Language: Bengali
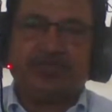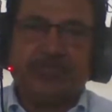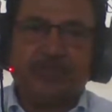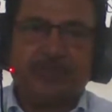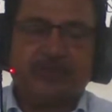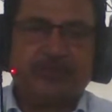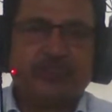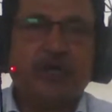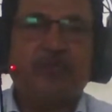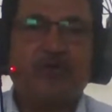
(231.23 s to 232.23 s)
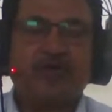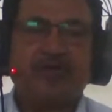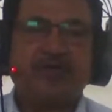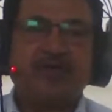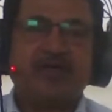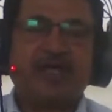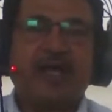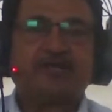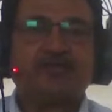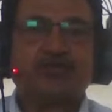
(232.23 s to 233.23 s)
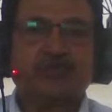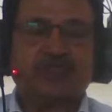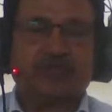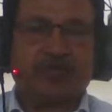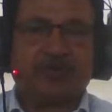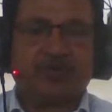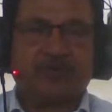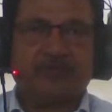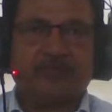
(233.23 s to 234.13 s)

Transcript: দীর্ঘ সময় কাজ করতে পারবে